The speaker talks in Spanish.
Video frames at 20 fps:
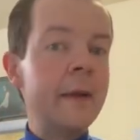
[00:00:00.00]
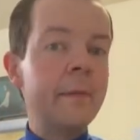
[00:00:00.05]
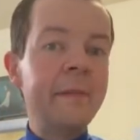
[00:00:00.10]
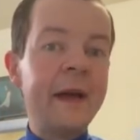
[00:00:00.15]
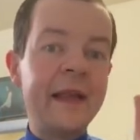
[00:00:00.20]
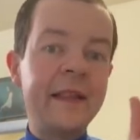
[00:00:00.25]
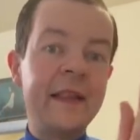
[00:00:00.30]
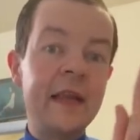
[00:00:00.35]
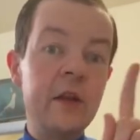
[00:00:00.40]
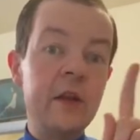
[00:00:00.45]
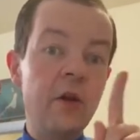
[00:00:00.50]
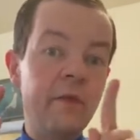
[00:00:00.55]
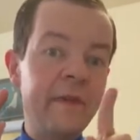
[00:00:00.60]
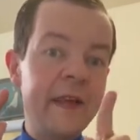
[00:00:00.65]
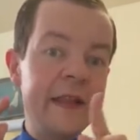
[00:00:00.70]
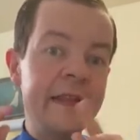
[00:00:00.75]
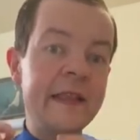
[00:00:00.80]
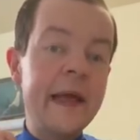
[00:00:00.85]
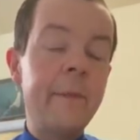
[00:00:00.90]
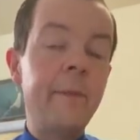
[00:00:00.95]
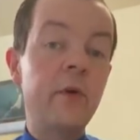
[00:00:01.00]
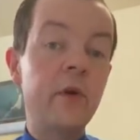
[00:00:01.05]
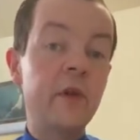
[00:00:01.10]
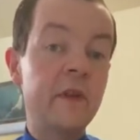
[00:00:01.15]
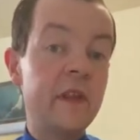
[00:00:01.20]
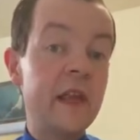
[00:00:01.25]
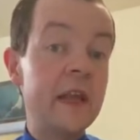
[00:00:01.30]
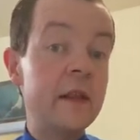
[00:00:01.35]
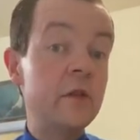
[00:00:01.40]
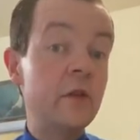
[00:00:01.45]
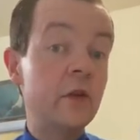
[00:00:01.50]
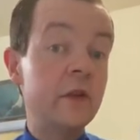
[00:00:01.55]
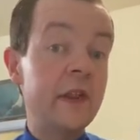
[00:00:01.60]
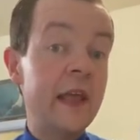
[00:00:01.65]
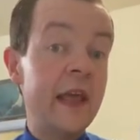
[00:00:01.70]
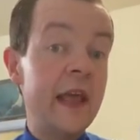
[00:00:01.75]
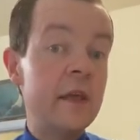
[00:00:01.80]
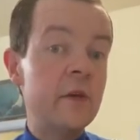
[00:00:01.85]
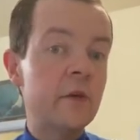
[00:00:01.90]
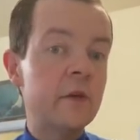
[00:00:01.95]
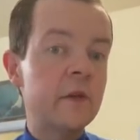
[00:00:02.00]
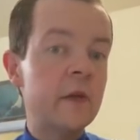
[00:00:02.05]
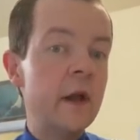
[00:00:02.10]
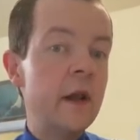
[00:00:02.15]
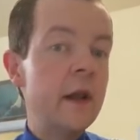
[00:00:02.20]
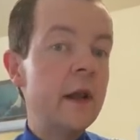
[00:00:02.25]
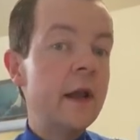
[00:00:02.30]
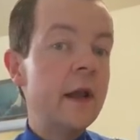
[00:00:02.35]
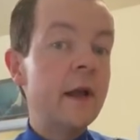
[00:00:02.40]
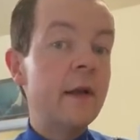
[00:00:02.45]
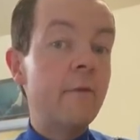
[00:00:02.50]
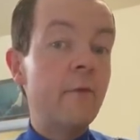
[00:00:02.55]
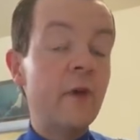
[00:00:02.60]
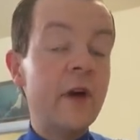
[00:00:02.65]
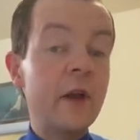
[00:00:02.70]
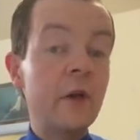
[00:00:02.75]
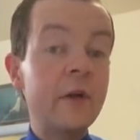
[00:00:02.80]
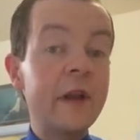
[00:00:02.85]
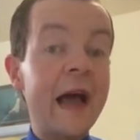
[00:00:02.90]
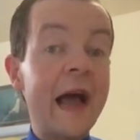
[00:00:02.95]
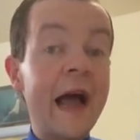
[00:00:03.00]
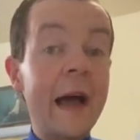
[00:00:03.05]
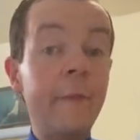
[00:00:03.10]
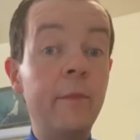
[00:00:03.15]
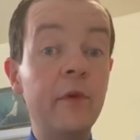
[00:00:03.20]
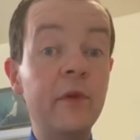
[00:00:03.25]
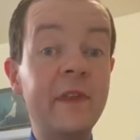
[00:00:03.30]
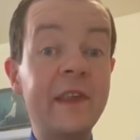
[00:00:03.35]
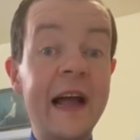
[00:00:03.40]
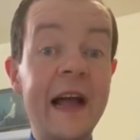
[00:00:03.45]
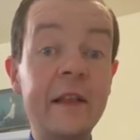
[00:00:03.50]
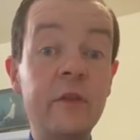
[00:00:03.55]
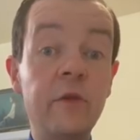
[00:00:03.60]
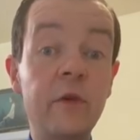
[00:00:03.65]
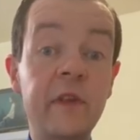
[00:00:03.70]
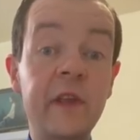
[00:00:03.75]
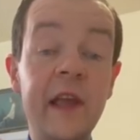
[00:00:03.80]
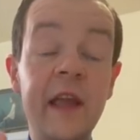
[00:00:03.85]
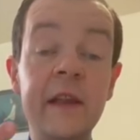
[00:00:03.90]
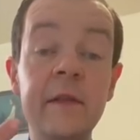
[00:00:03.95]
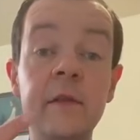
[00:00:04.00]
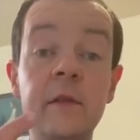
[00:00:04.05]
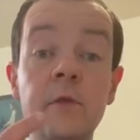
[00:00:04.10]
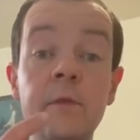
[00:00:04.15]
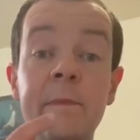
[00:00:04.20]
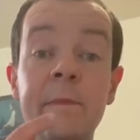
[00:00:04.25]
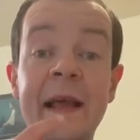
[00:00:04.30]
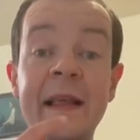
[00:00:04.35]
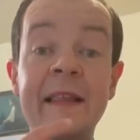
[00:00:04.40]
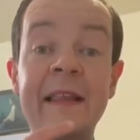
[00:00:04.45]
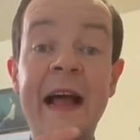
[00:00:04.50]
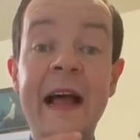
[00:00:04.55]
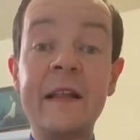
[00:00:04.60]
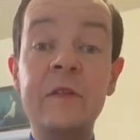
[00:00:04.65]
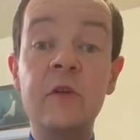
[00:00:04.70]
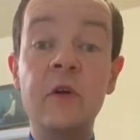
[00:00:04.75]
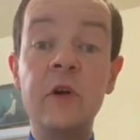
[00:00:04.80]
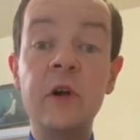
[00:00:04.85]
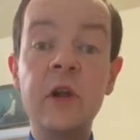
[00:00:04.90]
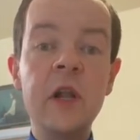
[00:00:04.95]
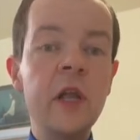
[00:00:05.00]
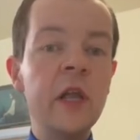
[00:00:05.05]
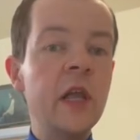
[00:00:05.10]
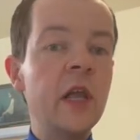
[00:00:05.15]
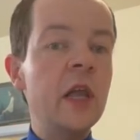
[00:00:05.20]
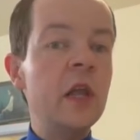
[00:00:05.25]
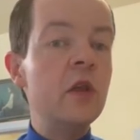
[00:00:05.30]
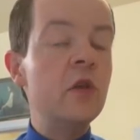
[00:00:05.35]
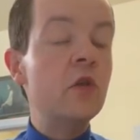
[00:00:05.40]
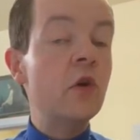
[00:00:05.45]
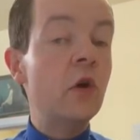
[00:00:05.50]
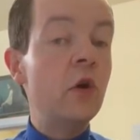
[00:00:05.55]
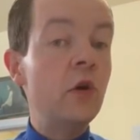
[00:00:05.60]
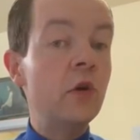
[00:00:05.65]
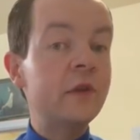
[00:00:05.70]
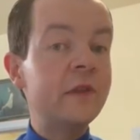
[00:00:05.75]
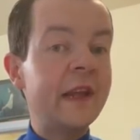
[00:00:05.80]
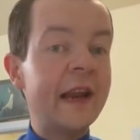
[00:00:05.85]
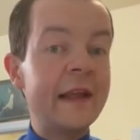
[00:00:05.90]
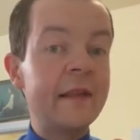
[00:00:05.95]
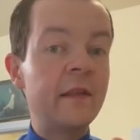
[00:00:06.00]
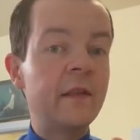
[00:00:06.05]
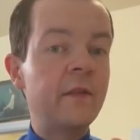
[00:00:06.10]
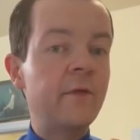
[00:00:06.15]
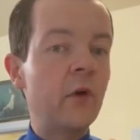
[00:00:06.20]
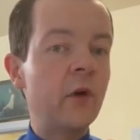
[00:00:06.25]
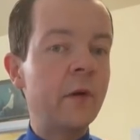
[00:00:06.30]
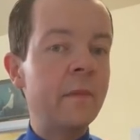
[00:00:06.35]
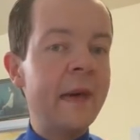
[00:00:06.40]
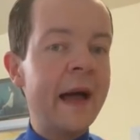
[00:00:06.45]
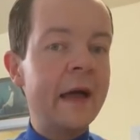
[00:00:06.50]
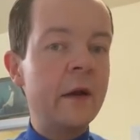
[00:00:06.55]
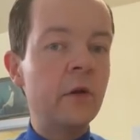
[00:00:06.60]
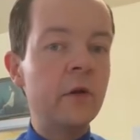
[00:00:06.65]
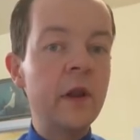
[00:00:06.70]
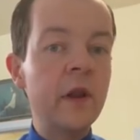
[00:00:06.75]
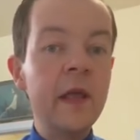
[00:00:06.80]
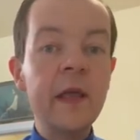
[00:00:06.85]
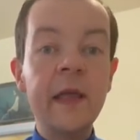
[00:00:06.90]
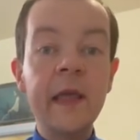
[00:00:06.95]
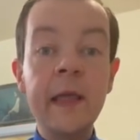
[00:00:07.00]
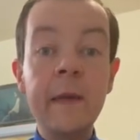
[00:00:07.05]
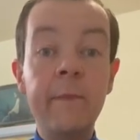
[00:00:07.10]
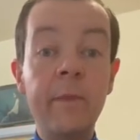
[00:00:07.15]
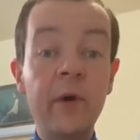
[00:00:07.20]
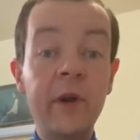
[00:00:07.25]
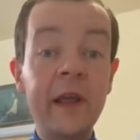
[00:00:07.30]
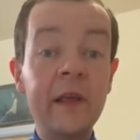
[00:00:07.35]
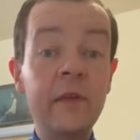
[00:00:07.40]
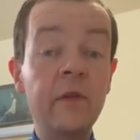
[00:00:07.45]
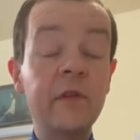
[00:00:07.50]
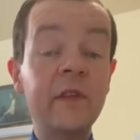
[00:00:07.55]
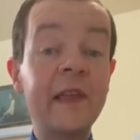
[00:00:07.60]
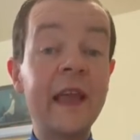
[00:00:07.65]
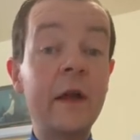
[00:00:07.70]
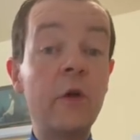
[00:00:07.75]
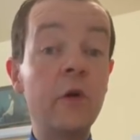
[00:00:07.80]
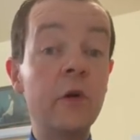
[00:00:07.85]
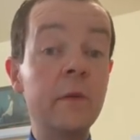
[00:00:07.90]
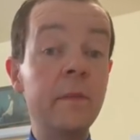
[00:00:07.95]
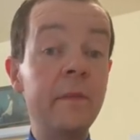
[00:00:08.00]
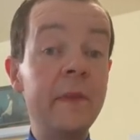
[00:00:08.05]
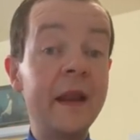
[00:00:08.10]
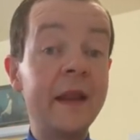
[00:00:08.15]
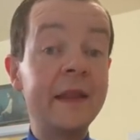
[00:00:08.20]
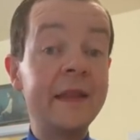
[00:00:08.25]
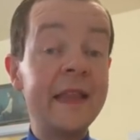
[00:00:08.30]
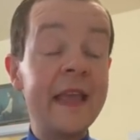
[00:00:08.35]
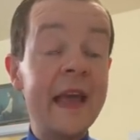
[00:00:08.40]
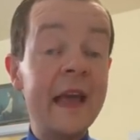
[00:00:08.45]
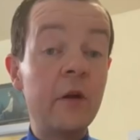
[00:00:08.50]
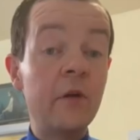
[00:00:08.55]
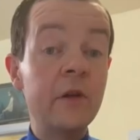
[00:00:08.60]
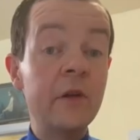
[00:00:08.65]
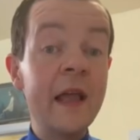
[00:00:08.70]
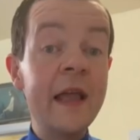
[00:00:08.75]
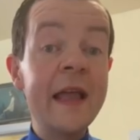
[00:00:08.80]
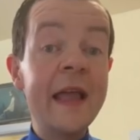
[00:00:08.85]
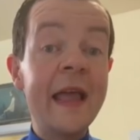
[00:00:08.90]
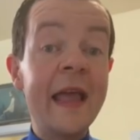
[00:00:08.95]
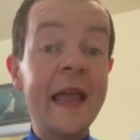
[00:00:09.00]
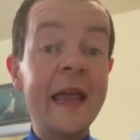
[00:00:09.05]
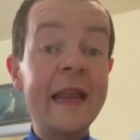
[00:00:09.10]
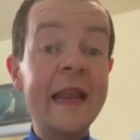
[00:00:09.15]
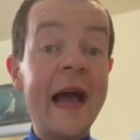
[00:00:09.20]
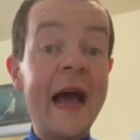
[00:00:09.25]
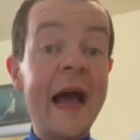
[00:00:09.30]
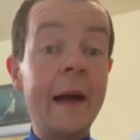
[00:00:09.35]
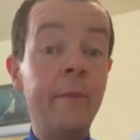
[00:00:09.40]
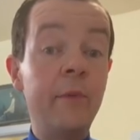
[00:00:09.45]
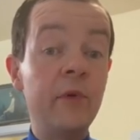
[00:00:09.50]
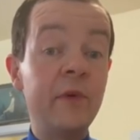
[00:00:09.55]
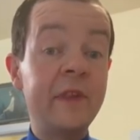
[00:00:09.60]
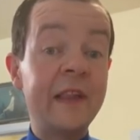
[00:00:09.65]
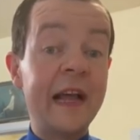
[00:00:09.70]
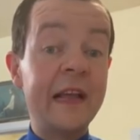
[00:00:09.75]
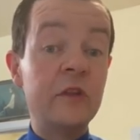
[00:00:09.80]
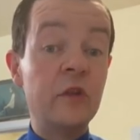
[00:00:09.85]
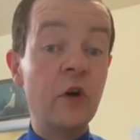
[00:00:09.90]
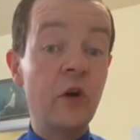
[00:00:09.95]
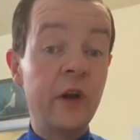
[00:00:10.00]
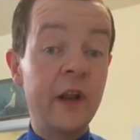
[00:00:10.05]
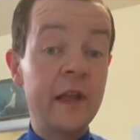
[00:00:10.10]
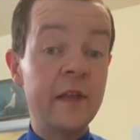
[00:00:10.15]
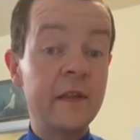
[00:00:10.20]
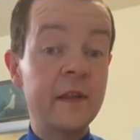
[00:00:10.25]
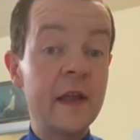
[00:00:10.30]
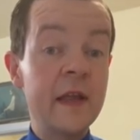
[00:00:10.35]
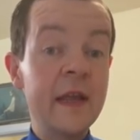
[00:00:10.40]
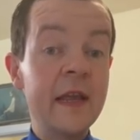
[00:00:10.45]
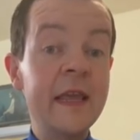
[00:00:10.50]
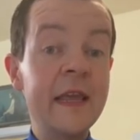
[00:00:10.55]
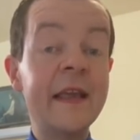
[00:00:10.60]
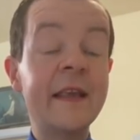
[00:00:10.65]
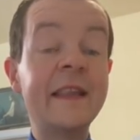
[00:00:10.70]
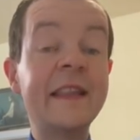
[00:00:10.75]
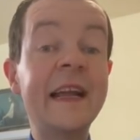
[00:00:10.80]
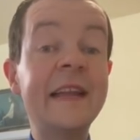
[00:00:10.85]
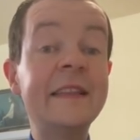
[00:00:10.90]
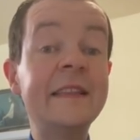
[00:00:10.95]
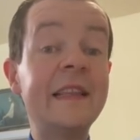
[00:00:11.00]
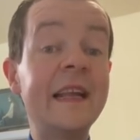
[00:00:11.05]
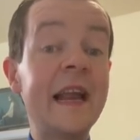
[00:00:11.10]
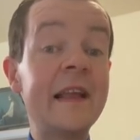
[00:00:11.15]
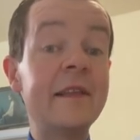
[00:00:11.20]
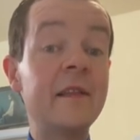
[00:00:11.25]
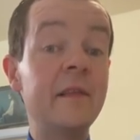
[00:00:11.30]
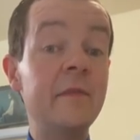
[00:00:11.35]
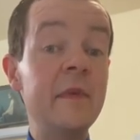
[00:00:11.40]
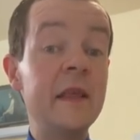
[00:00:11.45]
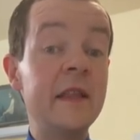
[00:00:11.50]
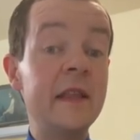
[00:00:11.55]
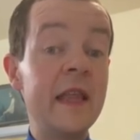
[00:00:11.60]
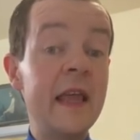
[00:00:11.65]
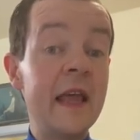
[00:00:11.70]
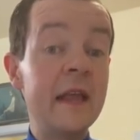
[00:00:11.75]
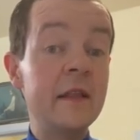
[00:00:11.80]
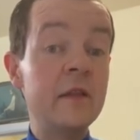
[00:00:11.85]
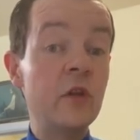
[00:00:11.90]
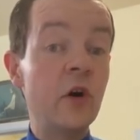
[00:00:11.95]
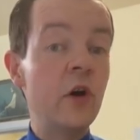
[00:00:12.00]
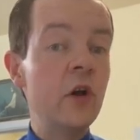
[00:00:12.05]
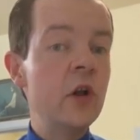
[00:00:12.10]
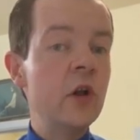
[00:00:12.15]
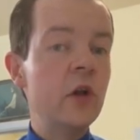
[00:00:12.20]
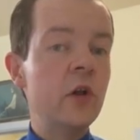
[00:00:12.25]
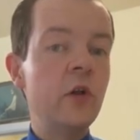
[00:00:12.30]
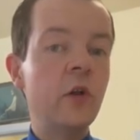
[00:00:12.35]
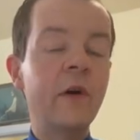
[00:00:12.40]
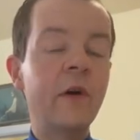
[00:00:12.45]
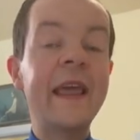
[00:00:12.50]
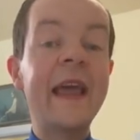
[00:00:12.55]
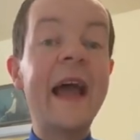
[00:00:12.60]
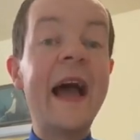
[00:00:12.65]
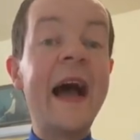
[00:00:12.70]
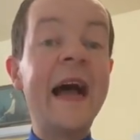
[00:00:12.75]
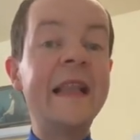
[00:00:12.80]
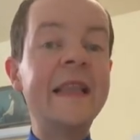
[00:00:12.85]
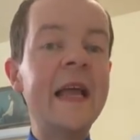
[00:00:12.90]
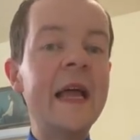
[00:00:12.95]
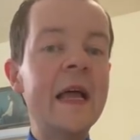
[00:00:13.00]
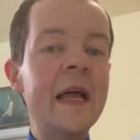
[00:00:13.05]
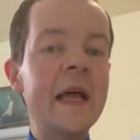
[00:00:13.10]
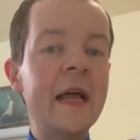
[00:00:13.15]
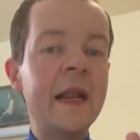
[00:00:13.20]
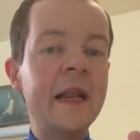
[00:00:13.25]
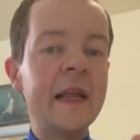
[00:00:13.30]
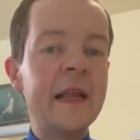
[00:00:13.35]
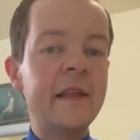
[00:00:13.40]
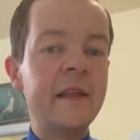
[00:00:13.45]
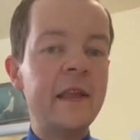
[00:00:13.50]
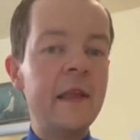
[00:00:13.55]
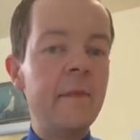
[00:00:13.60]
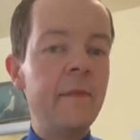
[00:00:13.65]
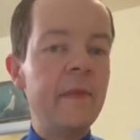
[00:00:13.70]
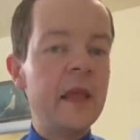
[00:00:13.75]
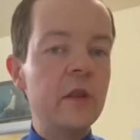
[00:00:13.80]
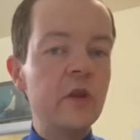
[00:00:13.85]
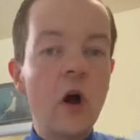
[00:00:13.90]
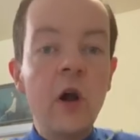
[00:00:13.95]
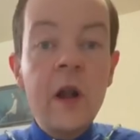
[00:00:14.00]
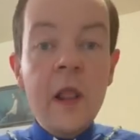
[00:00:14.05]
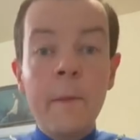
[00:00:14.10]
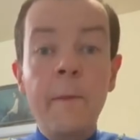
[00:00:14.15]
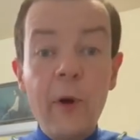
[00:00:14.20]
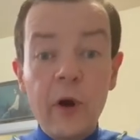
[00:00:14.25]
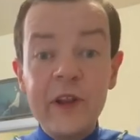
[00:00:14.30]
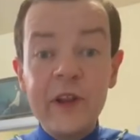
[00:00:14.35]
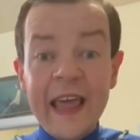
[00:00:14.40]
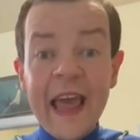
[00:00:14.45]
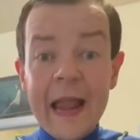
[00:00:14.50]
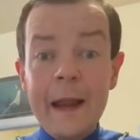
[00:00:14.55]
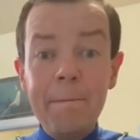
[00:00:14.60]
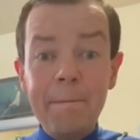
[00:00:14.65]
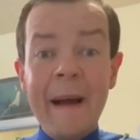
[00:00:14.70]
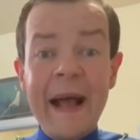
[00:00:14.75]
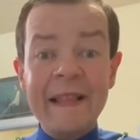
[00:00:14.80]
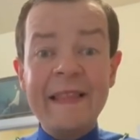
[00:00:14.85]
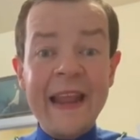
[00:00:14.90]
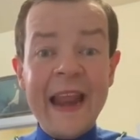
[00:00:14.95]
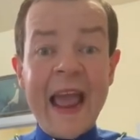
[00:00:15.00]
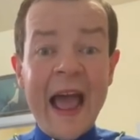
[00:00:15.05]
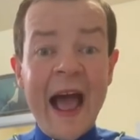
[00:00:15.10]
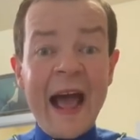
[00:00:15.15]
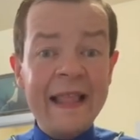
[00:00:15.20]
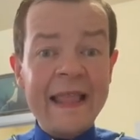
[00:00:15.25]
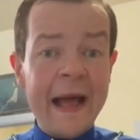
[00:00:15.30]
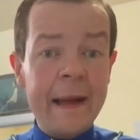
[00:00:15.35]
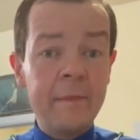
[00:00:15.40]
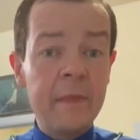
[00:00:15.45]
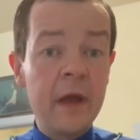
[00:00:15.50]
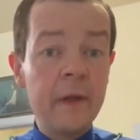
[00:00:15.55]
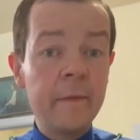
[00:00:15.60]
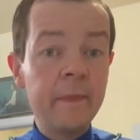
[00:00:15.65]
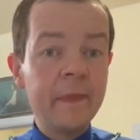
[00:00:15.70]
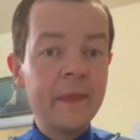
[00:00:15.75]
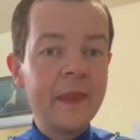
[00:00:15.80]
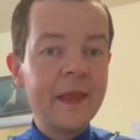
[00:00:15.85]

más del 90% de ellos fueron abusados en su pasado y no lo transformaron y por eso se convirtieron en abusadores y están transmitiendo lo que han recibido. ¿Por qué el padre Adam?